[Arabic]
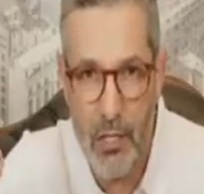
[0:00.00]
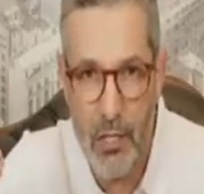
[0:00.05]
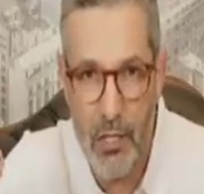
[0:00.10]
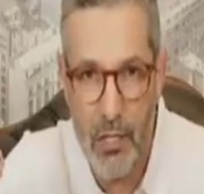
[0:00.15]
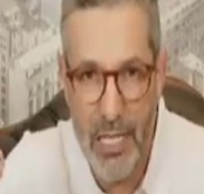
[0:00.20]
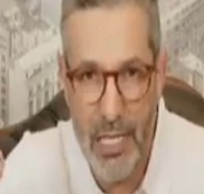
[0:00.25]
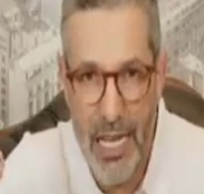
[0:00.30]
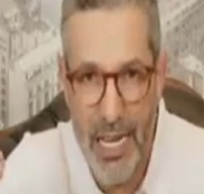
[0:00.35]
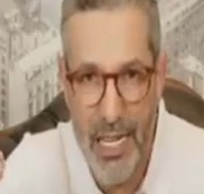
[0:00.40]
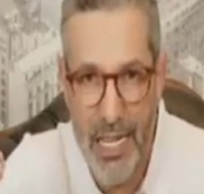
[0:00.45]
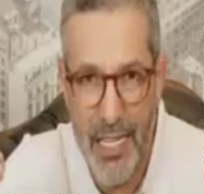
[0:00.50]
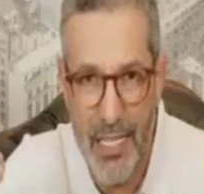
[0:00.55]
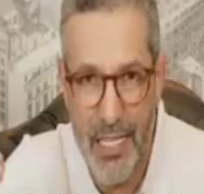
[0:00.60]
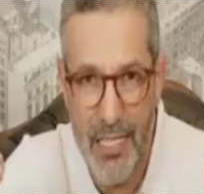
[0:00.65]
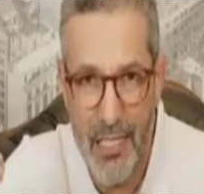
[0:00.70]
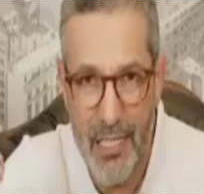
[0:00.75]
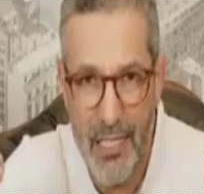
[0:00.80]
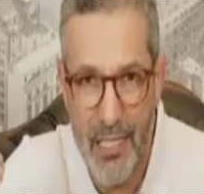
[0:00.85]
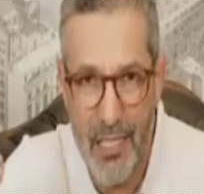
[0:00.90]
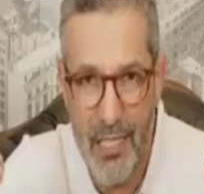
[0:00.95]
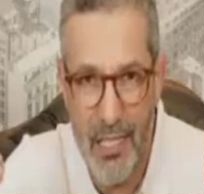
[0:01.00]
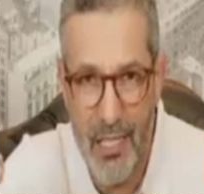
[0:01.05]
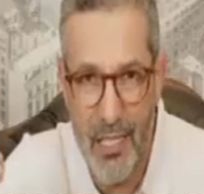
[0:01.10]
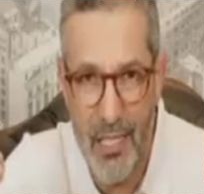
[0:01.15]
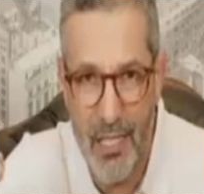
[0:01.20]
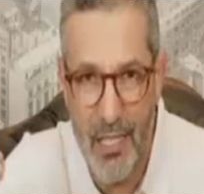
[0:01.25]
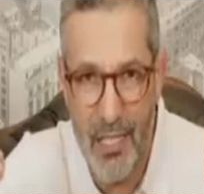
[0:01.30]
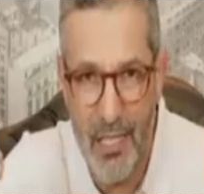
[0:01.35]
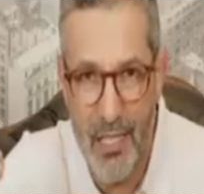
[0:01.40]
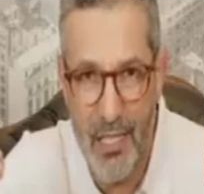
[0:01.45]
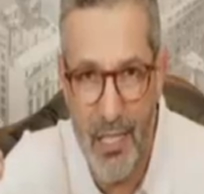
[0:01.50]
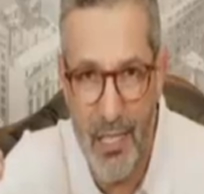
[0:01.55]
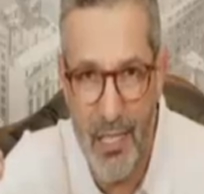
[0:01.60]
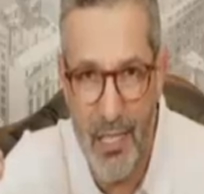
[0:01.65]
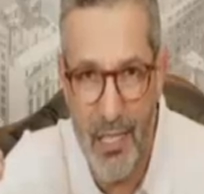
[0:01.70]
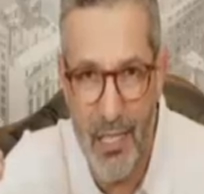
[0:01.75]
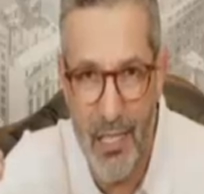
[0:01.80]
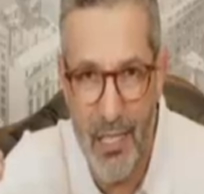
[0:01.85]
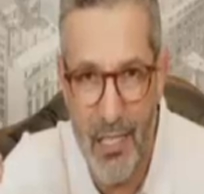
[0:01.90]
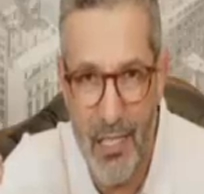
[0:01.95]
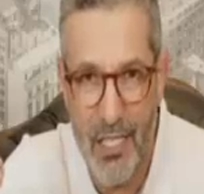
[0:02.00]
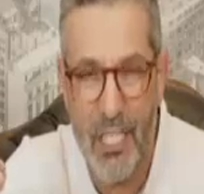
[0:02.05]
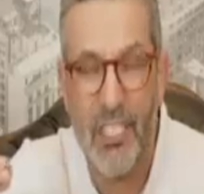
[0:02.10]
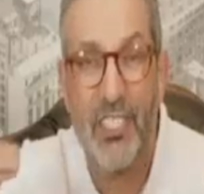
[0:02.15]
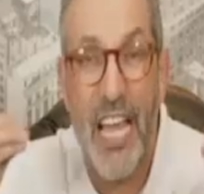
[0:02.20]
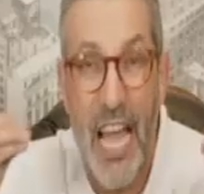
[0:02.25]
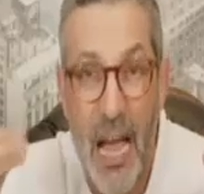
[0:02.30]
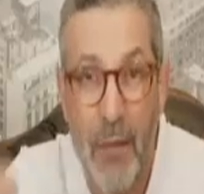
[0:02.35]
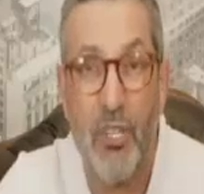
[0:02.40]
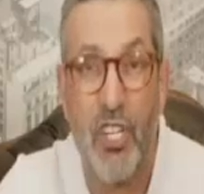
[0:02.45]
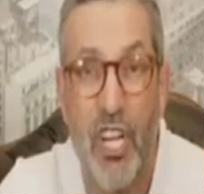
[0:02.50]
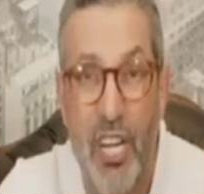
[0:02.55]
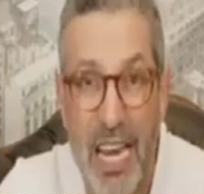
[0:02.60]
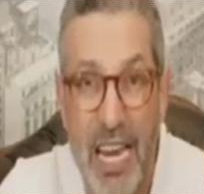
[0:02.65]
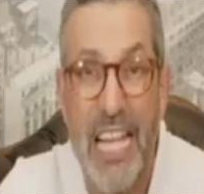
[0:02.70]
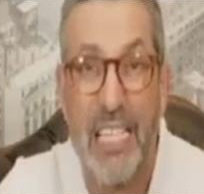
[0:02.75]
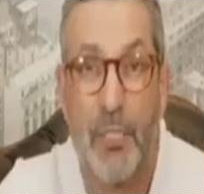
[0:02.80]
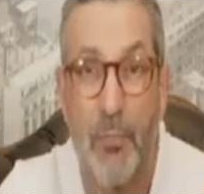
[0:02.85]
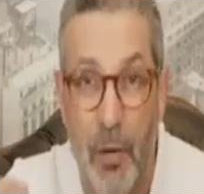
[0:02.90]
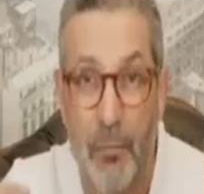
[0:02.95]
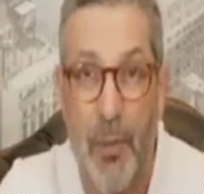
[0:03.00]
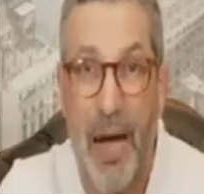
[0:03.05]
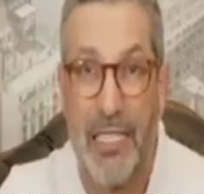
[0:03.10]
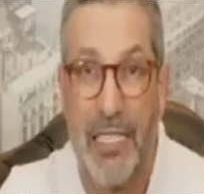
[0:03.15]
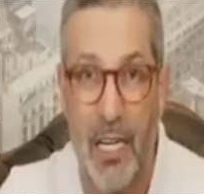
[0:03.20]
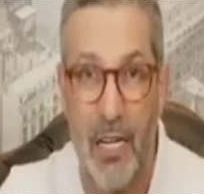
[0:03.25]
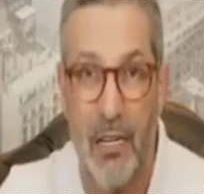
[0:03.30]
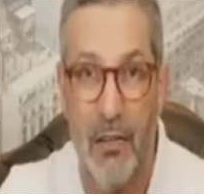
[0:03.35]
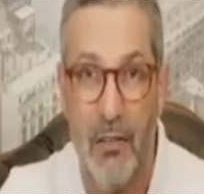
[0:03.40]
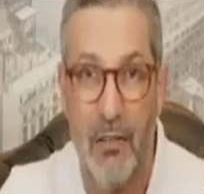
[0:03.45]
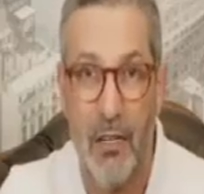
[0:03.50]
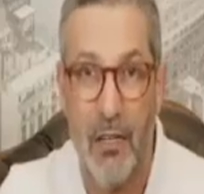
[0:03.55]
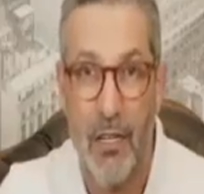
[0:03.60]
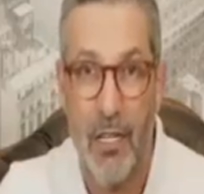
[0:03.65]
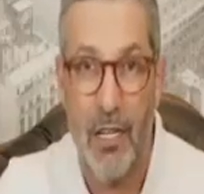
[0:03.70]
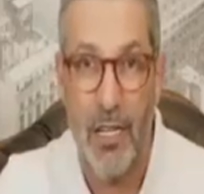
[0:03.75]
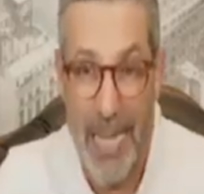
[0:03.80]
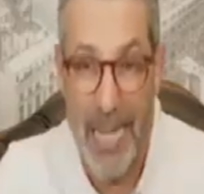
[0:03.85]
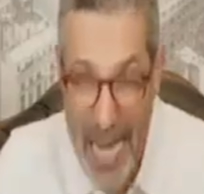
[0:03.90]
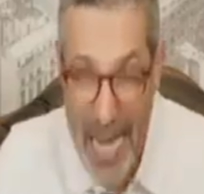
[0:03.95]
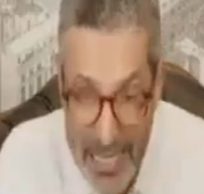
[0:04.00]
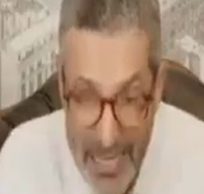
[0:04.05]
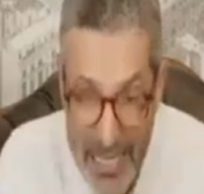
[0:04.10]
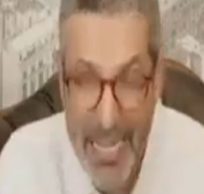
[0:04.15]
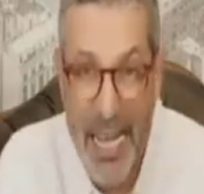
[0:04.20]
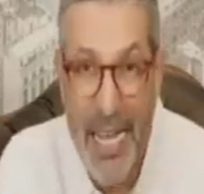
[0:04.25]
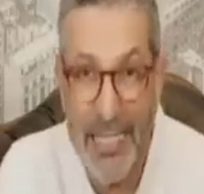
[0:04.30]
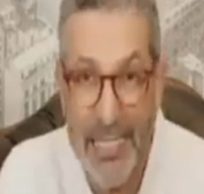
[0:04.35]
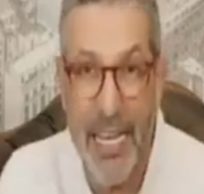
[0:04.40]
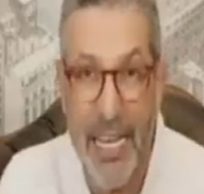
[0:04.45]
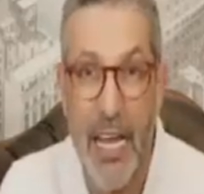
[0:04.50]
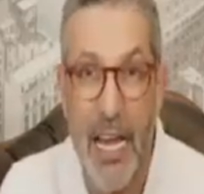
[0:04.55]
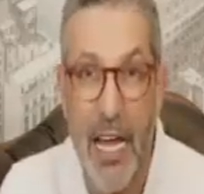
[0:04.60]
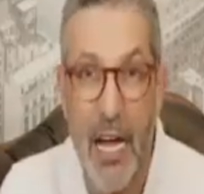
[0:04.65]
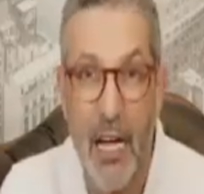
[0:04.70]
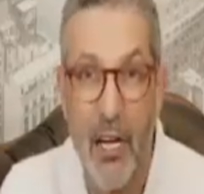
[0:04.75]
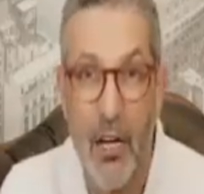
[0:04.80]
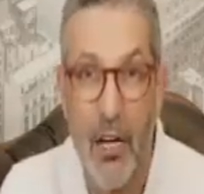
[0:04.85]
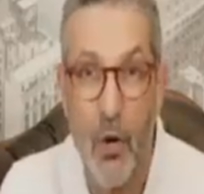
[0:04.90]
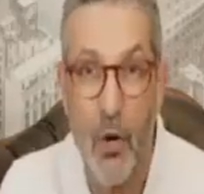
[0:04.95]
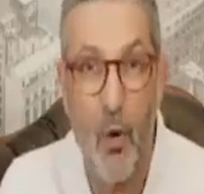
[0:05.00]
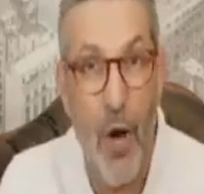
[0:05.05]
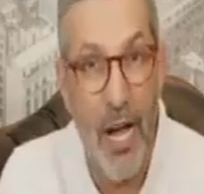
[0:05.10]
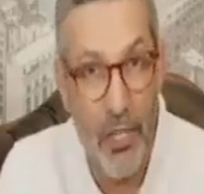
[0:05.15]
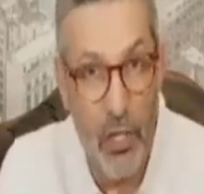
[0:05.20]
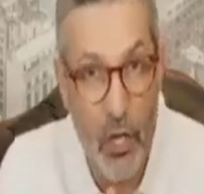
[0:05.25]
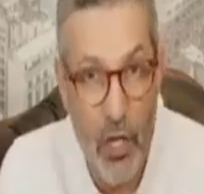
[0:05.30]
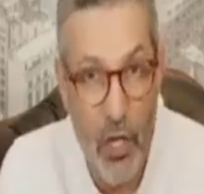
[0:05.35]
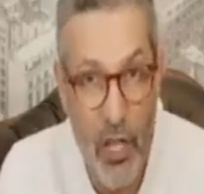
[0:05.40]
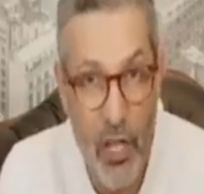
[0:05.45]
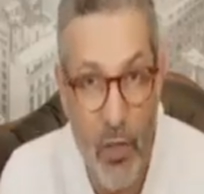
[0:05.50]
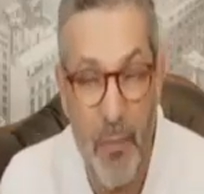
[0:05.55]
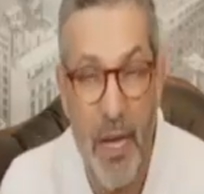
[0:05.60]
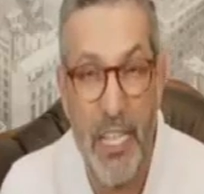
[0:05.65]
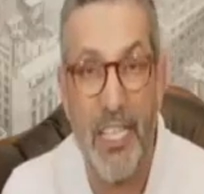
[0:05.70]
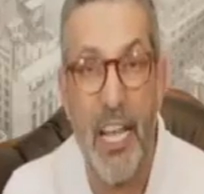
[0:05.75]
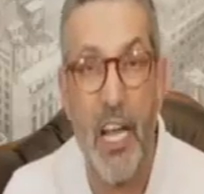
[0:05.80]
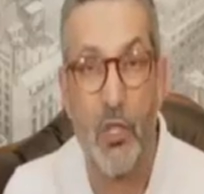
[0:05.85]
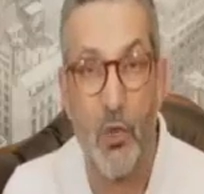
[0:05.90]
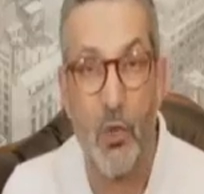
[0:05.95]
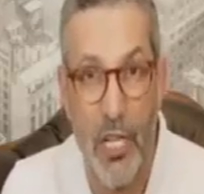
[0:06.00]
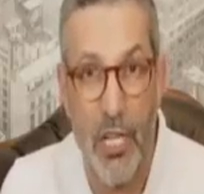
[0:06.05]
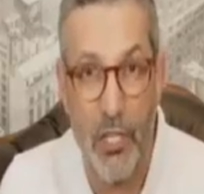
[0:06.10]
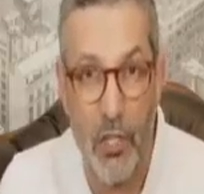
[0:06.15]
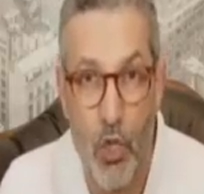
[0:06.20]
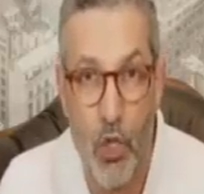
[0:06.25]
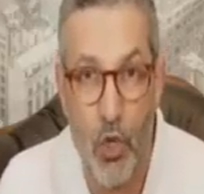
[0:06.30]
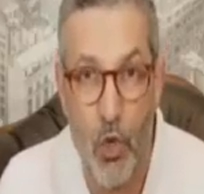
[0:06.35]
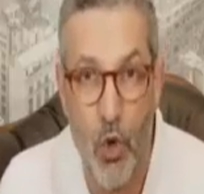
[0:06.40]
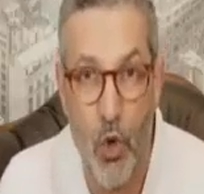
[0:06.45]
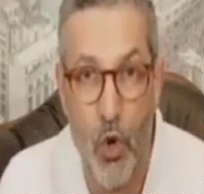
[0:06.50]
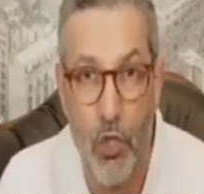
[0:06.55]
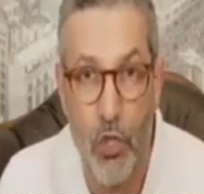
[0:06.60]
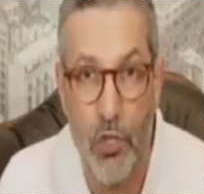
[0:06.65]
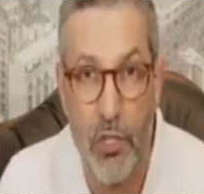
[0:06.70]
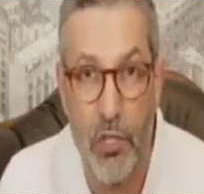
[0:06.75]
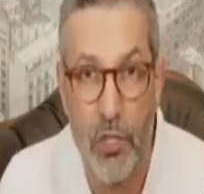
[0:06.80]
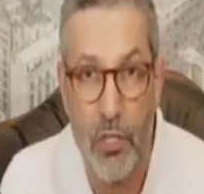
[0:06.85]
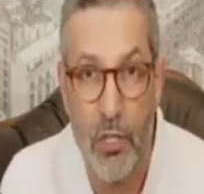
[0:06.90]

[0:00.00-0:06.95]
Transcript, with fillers: يعني آه، تتهمش الناس بالباطل اذا عندك ادله وعندك إثباتات وعندك شهود